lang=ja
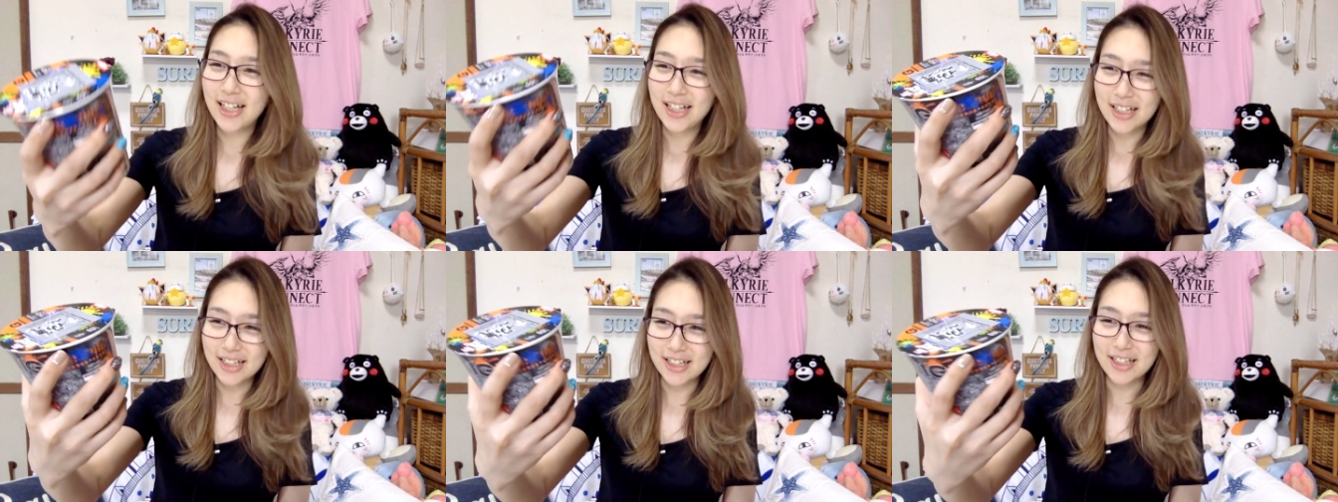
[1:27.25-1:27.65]

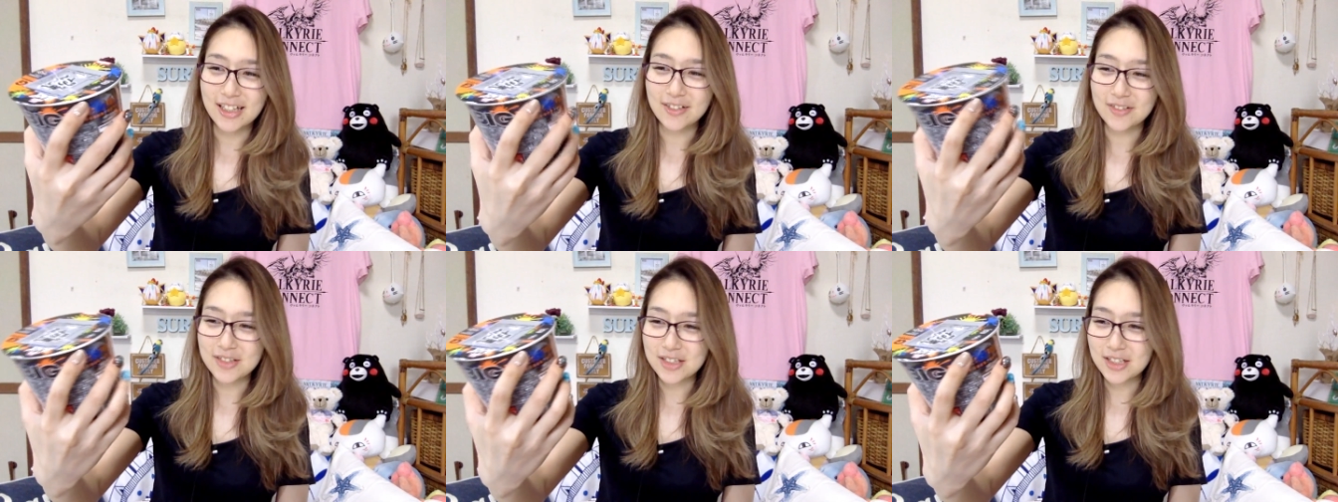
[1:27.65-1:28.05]

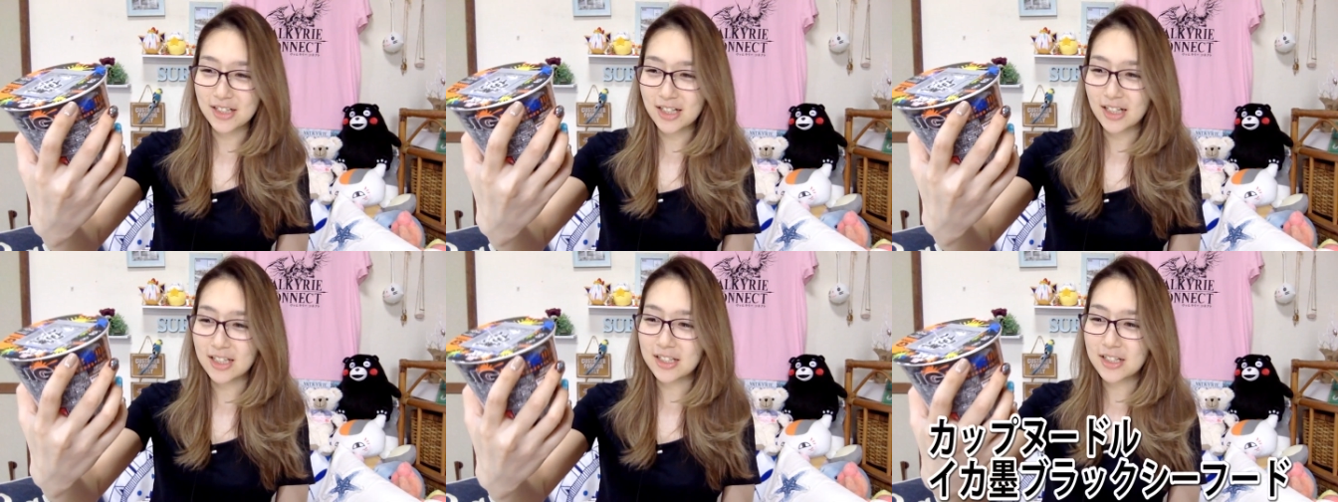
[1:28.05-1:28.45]
えー、こち
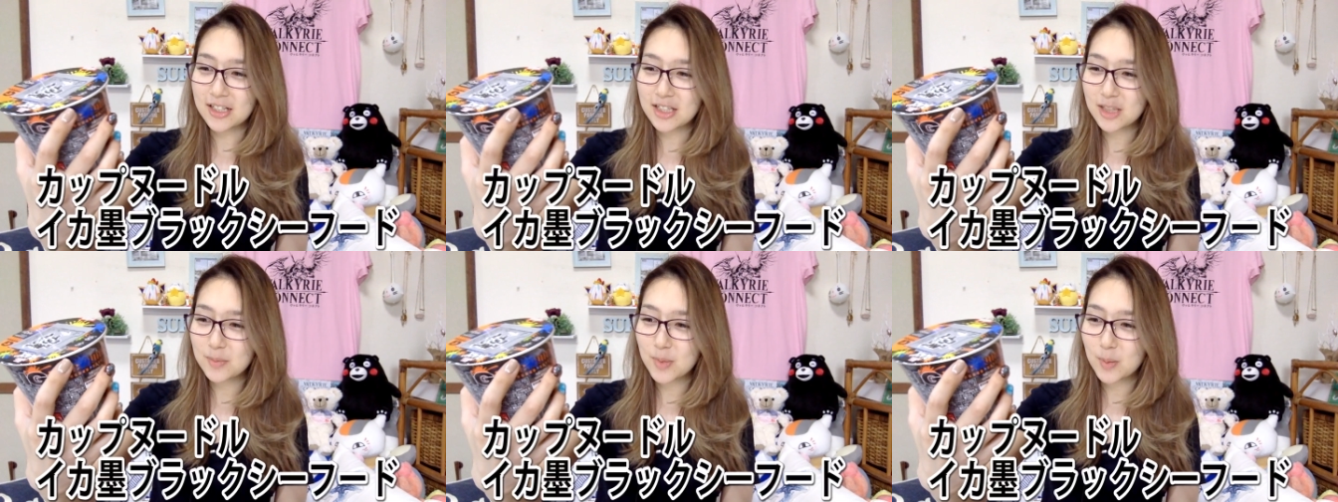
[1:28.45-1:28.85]
らが
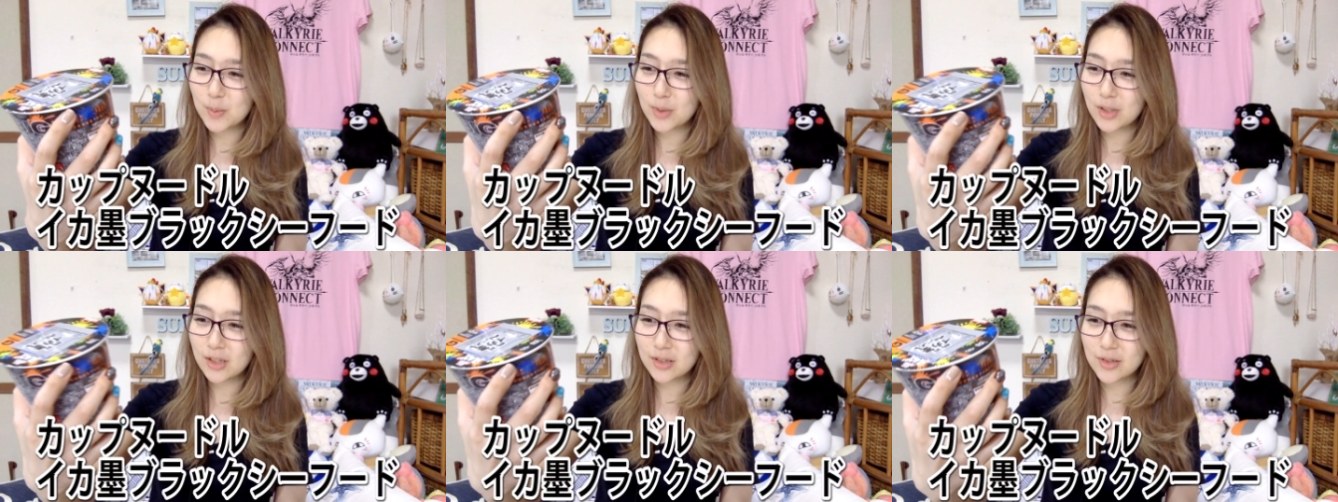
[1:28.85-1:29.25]

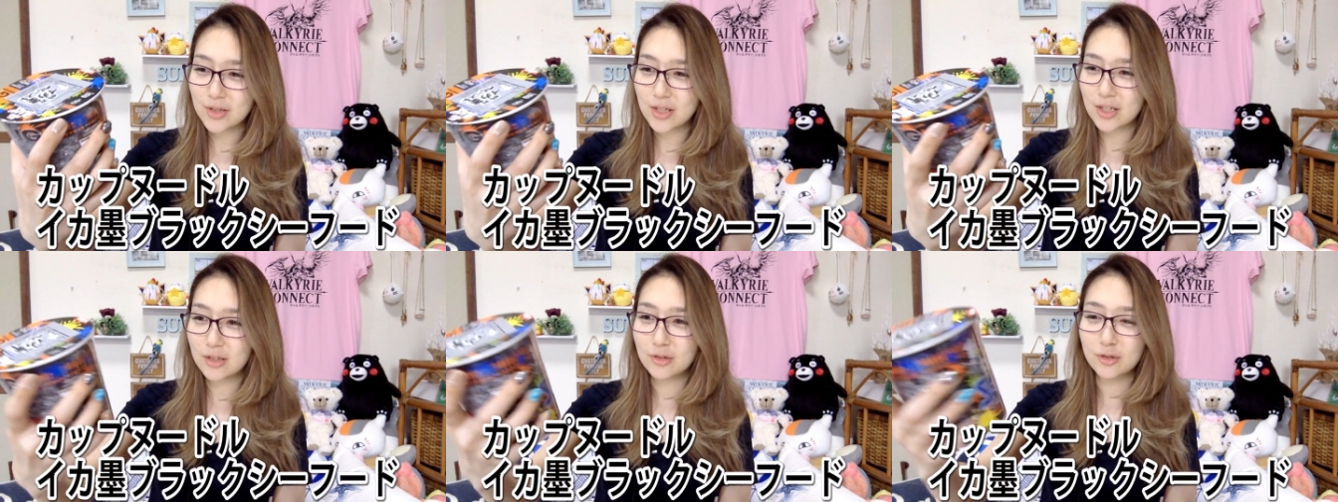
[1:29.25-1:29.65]

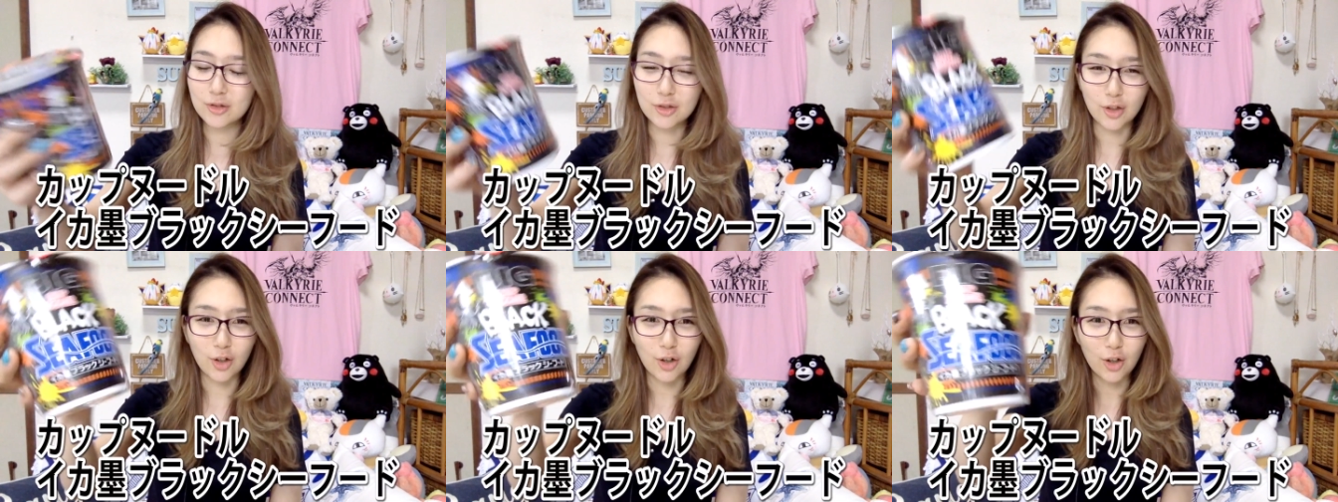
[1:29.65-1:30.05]

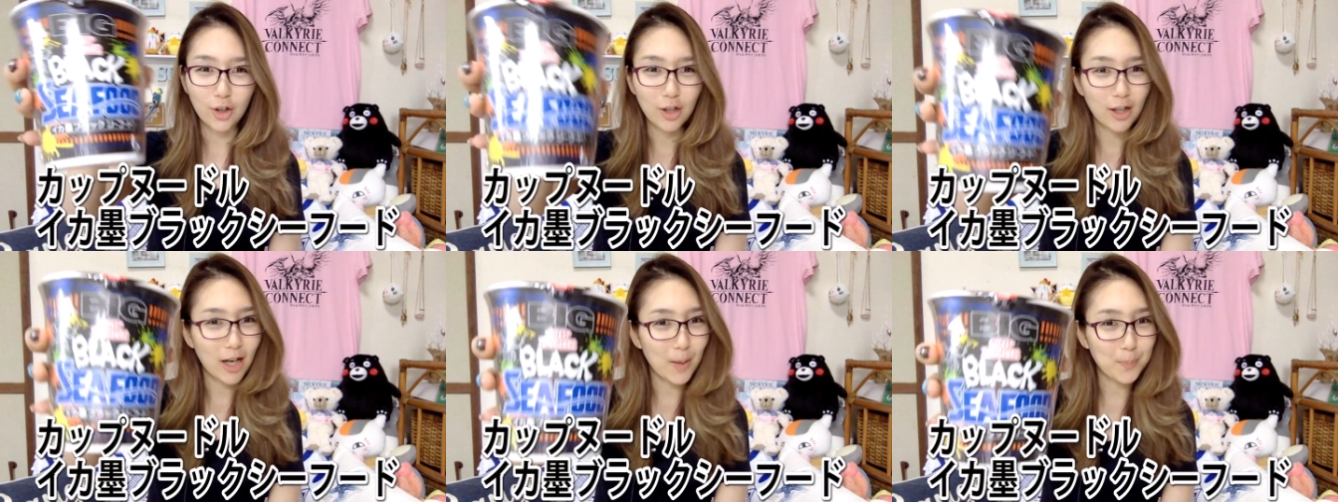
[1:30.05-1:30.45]
イカスミブラックシーフード、
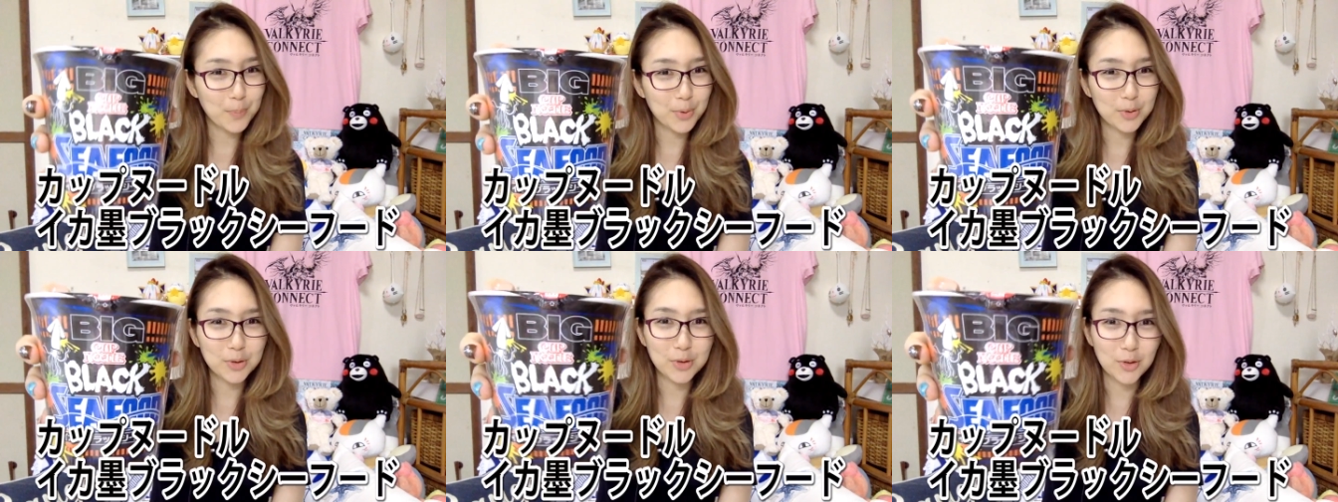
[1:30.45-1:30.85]

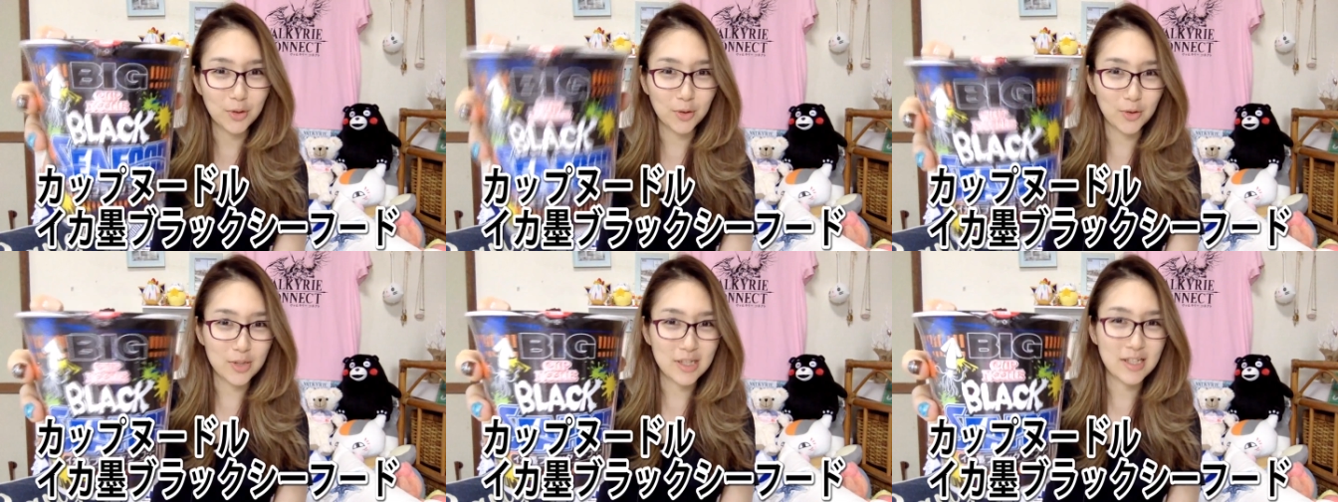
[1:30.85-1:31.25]

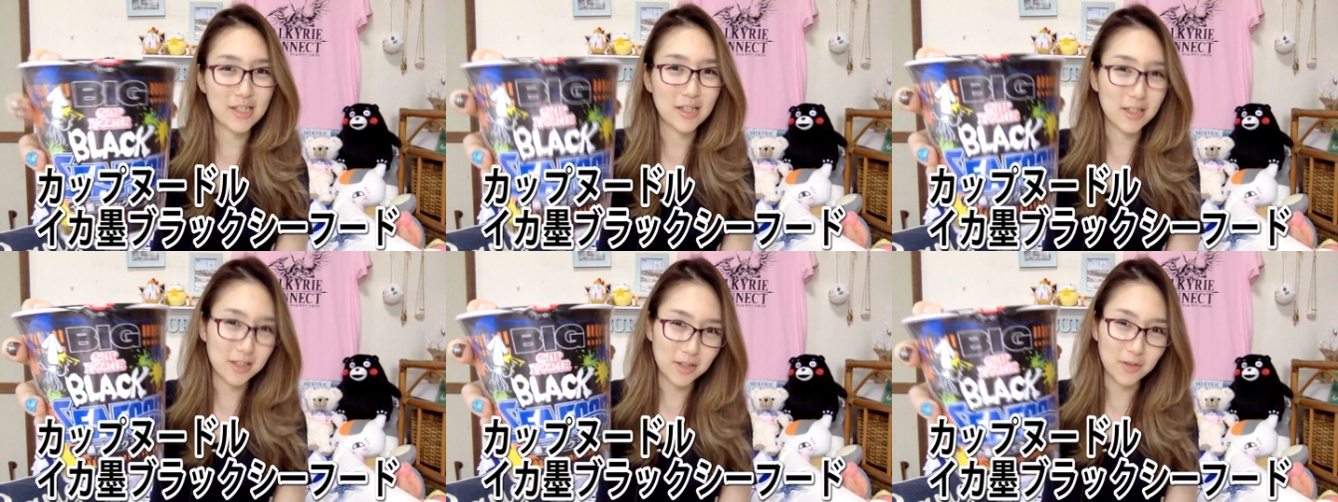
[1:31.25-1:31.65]
カップヌードルの
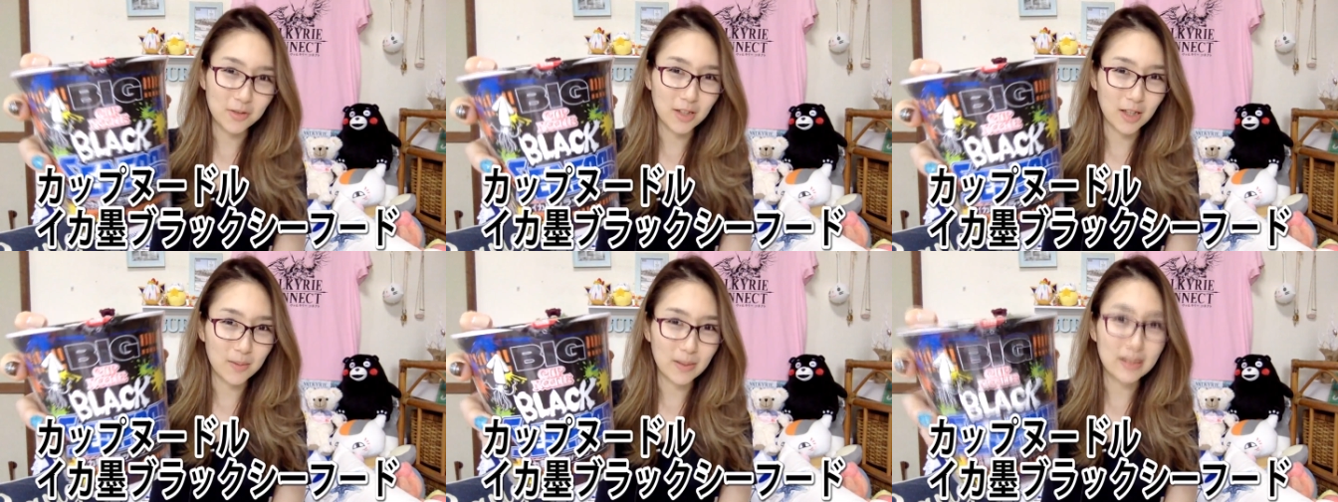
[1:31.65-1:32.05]
新味で
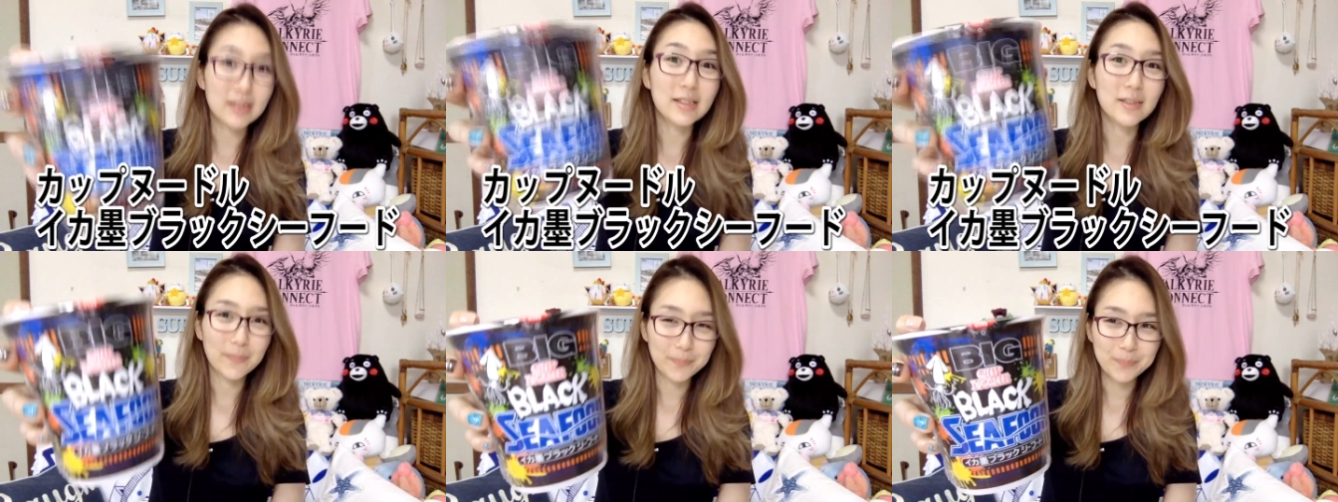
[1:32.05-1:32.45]
ございま
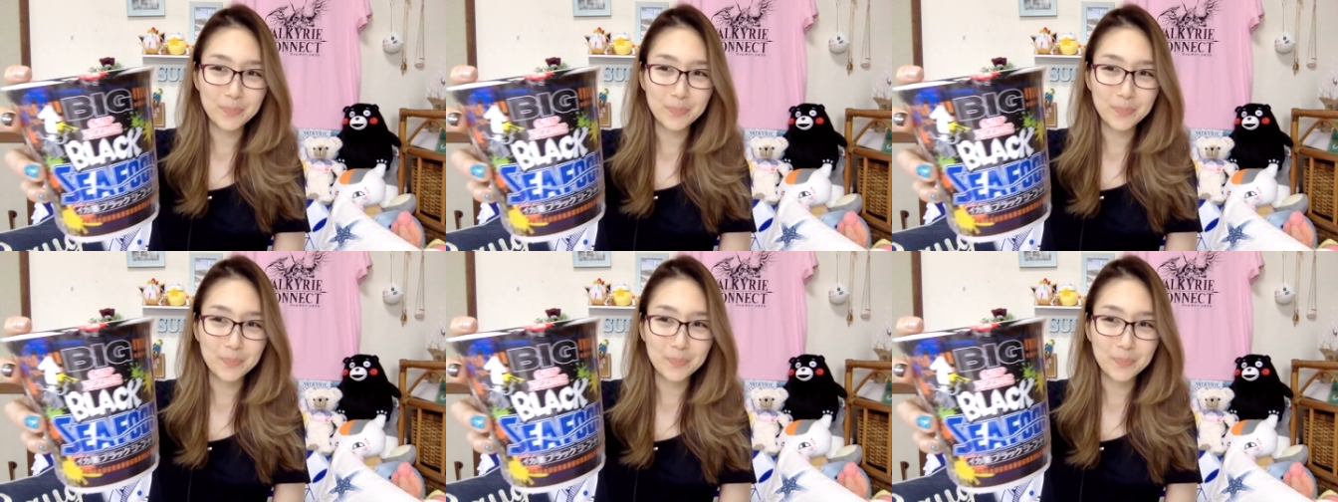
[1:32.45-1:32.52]
す。